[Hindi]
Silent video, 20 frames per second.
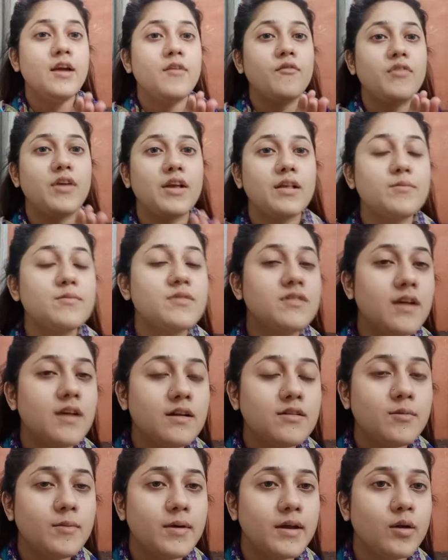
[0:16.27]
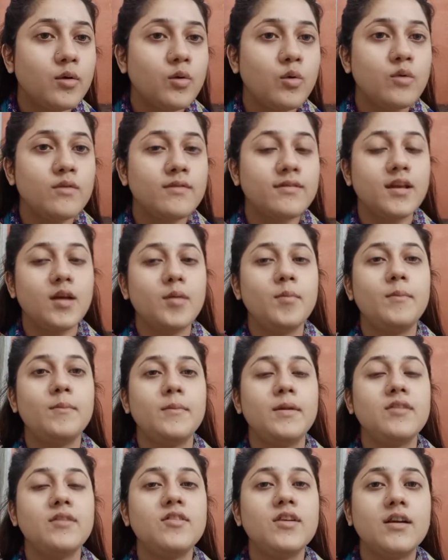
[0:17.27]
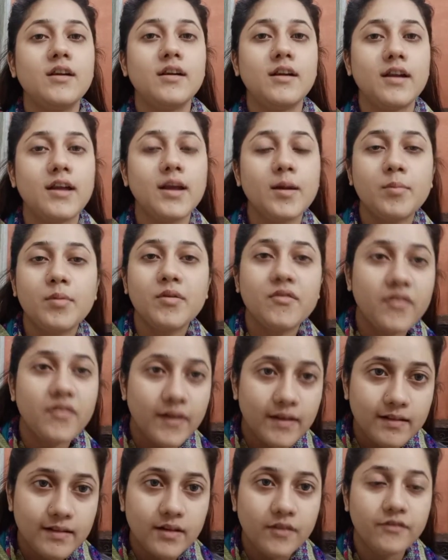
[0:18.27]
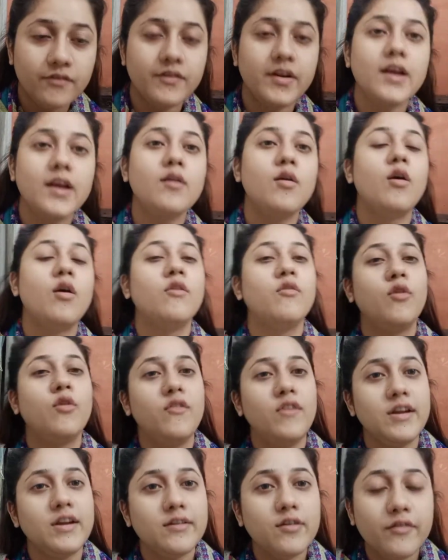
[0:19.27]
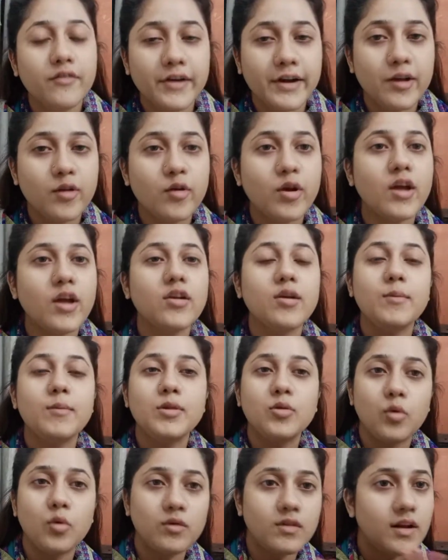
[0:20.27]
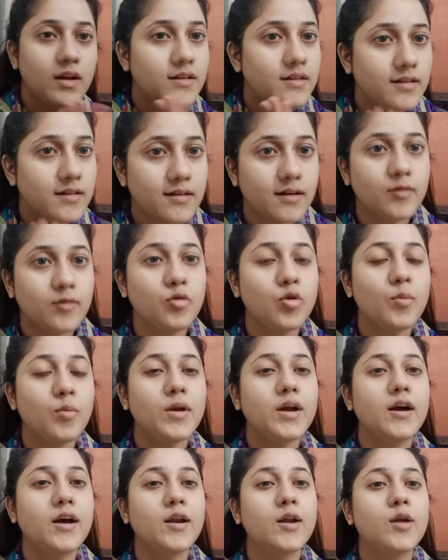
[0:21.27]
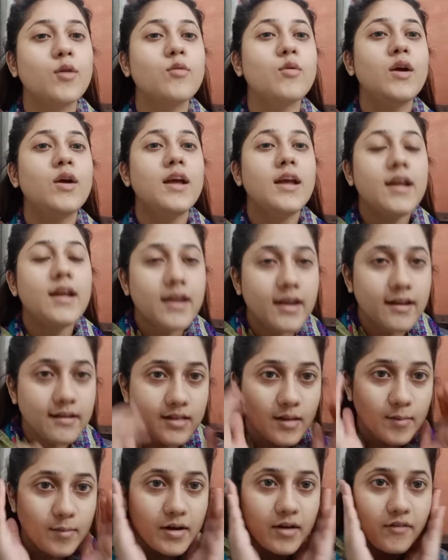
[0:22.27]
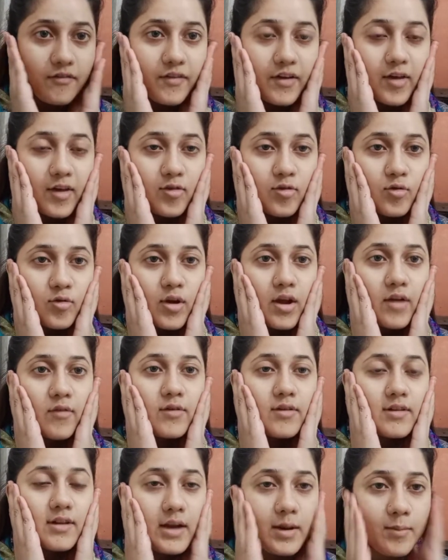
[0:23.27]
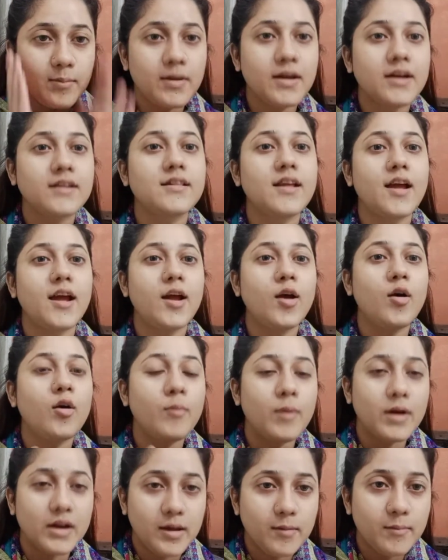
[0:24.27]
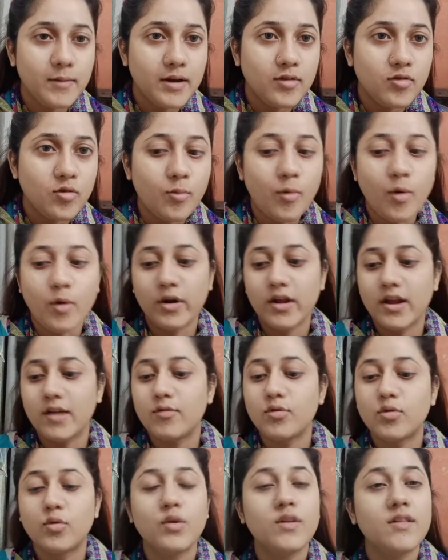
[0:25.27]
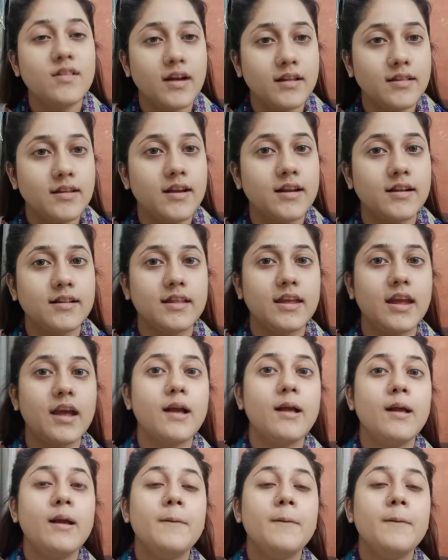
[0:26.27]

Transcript: फेस मसाज हमारा कौन सा है हमने जी करनी है अपनी फेस लिफ्टिंग और वो वाली जो वीडियो है ये मैं दो साल से सर्दियों में कर रही हूँ इसलिए मेरा फेस जो है वो स्लिम लगता है और बाकी मेरी जो बॉडी है वो थोड़ी ज़्यादा लगती है